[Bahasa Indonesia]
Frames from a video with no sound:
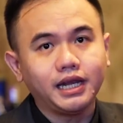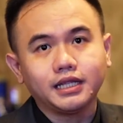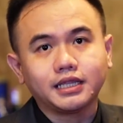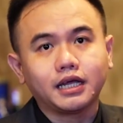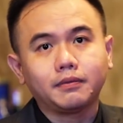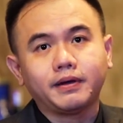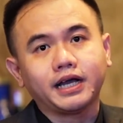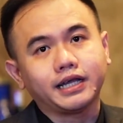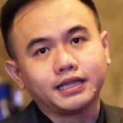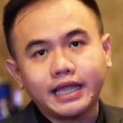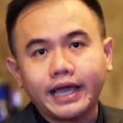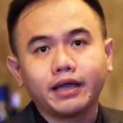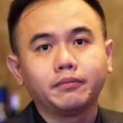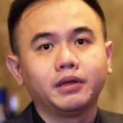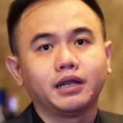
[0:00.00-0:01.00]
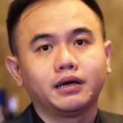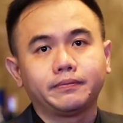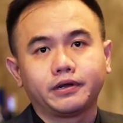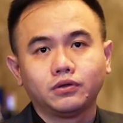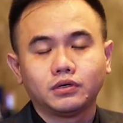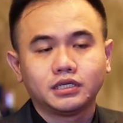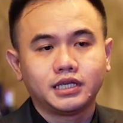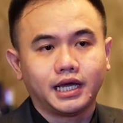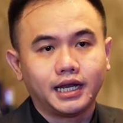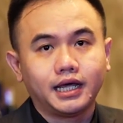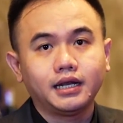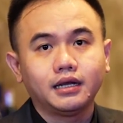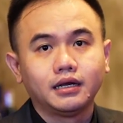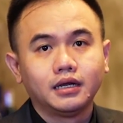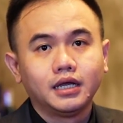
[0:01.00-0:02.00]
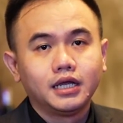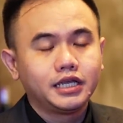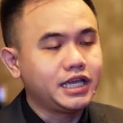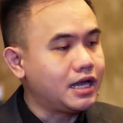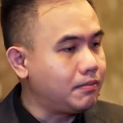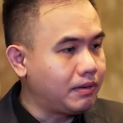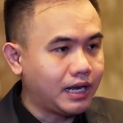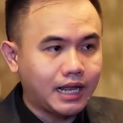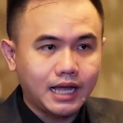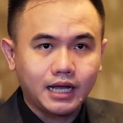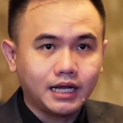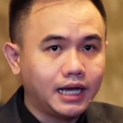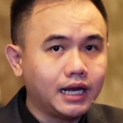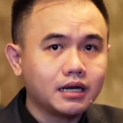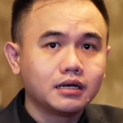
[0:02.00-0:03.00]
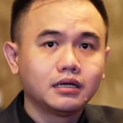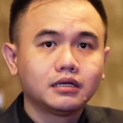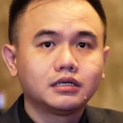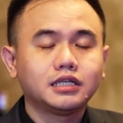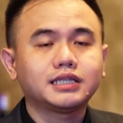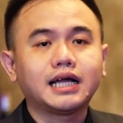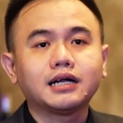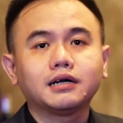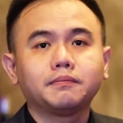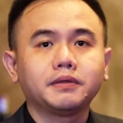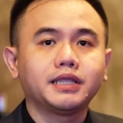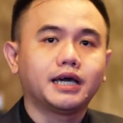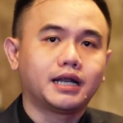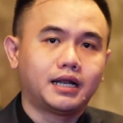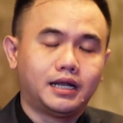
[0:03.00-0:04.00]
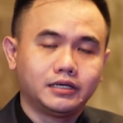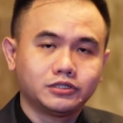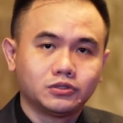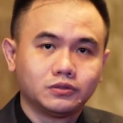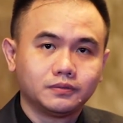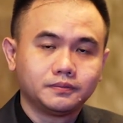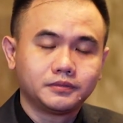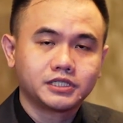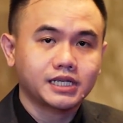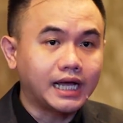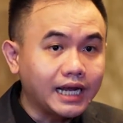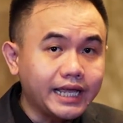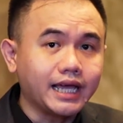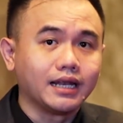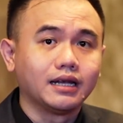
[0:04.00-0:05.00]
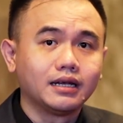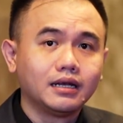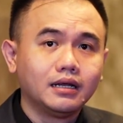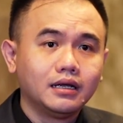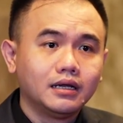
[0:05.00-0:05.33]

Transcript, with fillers: militer pakai tank bila perlu ke jalan. Yang melanggar ditangkap penjara langsung. Sekalian,